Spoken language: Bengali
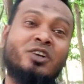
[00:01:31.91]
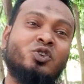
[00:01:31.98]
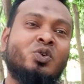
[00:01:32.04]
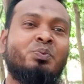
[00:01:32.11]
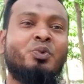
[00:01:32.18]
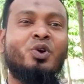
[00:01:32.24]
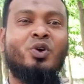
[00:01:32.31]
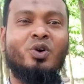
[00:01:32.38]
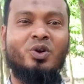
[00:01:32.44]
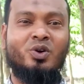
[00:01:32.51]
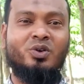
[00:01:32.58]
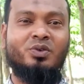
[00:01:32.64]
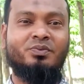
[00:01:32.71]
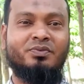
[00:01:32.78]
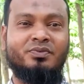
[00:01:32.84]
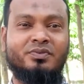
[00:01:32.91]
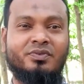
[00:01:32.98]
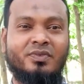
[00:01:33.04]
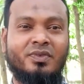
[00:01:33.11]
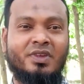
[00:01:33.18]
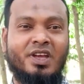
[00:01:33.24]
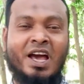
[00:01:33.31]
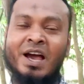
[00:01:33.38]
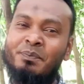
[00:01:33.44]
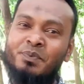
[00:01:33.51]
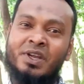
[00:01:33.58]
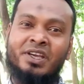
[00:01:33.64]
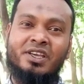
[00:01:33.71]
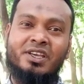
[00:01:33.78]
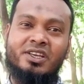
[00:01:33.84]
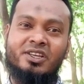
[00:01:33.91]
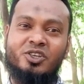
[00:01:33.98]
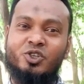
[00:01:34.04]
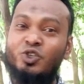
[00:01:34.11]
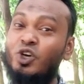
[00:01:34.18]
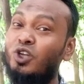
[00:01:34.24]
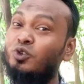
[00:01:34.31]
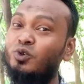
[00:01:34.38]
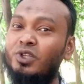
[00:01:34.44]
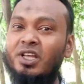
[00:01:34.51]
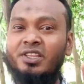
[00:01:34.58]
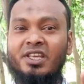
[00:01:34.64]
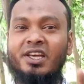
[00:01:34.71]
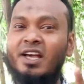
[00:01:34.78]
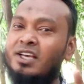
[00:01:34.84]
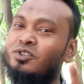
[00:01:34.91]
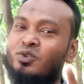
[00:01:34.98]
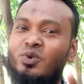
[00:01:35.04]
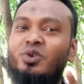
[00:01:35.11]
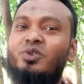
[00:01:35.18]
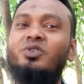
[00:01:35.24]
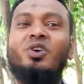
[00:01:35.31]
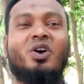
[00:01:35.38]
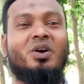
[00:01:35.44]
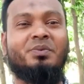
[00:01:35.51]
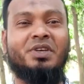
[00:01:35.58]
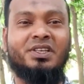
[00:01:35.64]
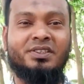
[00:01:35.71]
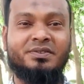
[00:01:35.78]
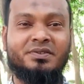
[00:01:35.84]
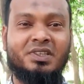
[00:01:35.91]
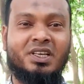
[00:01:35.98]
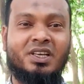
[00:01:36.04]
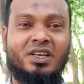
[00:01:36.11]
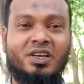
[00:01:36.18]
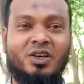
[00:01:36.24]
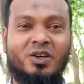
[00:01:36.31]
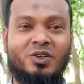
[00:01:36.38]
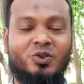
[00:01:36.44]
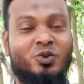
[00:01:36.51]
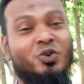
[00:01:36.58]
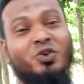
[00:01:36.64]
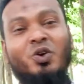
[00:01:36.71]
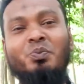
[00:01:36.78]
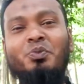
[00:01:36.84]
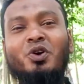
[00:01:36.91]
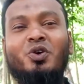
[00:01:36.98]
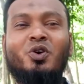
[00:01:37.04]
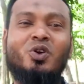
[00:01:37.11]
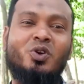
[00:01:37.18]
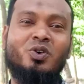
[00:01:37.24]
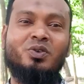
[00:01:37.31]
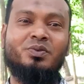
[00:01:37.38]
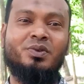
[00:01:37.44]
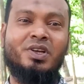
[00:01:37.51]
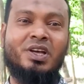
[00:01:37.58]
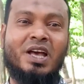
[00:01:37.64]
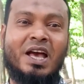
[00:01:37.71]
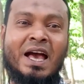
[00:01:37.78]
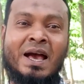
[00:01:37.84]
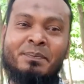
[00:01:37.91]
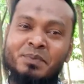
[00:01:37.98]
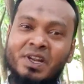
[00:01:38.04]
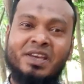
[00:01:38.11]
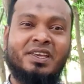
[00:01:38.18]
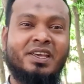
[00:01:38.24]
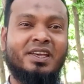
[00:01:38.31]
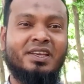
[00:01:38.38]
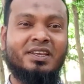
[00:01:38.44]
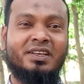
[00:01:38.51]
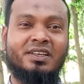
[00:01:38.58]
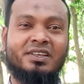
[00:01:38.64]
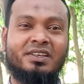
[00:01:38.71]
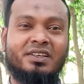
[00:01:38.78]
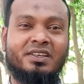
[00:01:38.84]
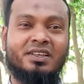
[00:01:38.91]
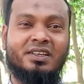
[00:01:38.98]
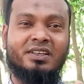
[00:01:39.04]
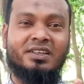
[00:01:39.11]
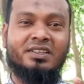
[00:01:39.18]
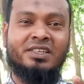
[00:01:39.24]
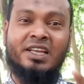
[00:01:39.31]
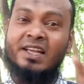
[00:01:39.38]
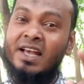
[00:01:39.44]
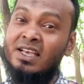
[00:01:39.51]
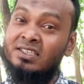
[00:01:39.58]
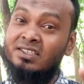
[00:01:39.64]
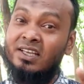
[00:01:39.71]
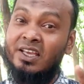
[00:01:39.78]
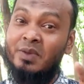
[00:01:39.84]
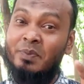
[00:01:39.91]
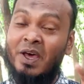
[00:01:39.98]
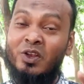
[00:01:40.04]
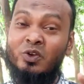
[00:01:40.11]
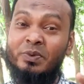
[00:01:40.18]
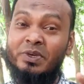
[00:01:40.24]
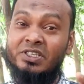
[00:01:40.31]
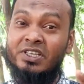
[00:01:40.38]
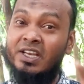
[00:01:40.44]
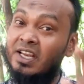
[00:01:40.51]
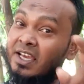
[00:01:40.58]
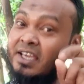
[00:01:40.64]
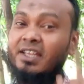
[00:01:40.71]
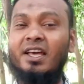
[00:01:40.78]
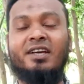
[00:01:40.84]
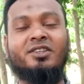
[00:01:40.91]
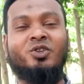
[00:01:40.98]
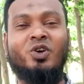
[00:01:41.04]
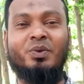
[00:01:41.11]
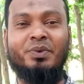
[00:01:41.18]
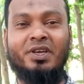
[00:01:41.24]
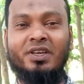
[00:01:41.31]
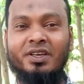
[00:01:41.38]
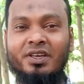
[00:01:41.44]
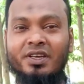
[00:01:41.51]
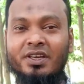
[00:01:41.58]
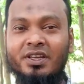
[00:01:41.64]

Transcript: এক নম্বর হলো আপনাকে সততা দিয়ে কাজ করতে হবে দুই নম্বর হলো আপনাকে সে কাজটাকে ভালোবেসে লেগে থাকতে হবে